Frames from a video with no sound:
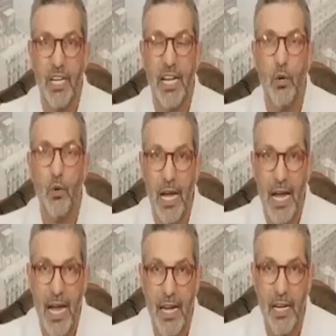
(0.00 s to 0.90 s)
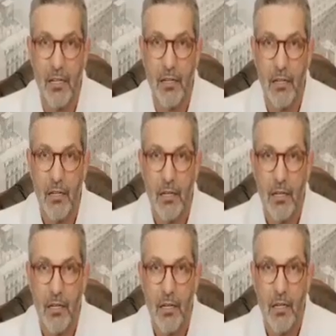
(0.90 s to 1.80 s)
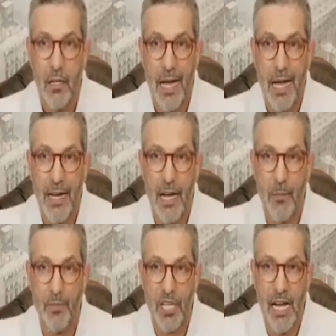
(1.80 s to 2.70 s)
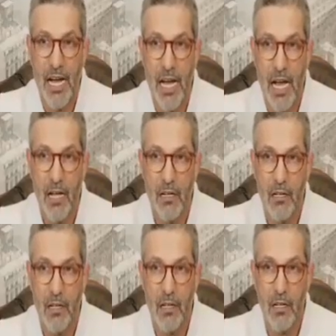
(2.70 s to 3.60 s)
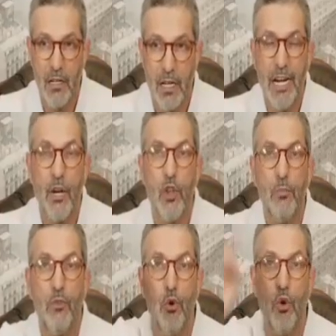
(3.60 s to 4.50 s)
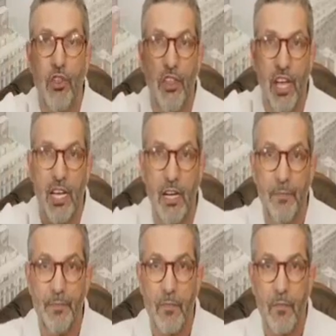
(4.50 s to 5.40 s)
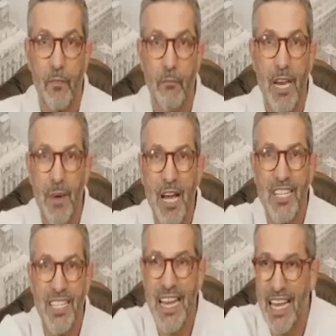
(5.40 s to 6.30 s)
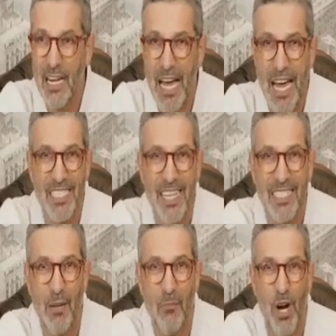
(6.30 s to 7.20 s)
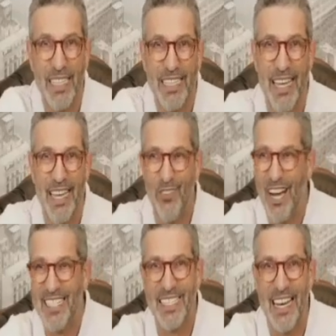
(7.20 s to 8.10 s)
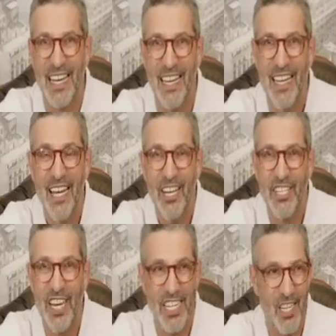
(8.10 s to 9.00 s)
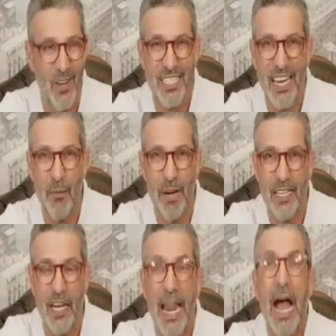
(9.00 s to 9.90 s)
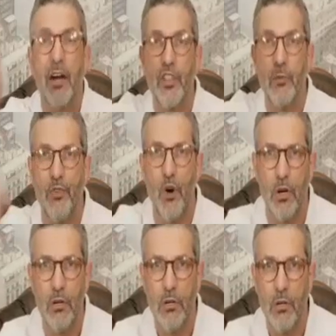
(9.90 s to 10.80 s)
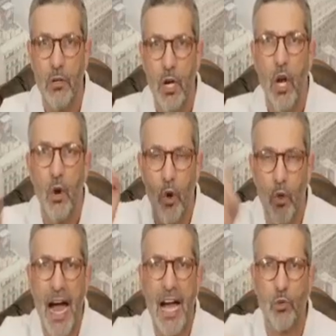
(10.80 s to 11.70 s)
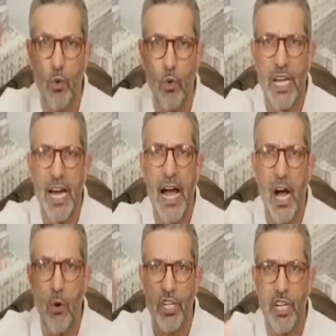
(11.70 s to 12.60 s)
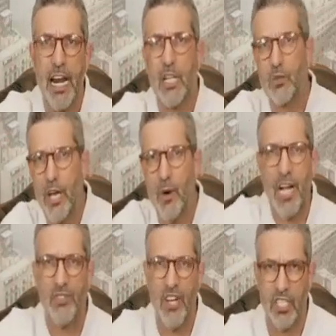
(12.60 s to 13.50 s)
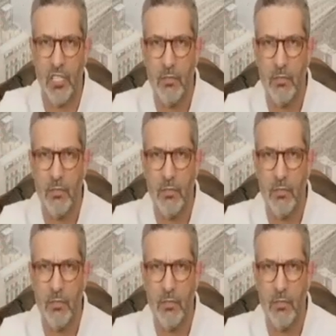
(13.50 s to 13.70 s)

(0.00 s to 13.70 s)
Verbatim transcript: لأنه الآن أنا بصراحة راح نضرب الفوق الثقيل ما نبقاش نتلا غير بالهيشر تاع المواطنين واحد سرق دجاجه واحد سرق بيضه لا نضرب فوق القضاة والوزراء والجنرات واي واحد فاسد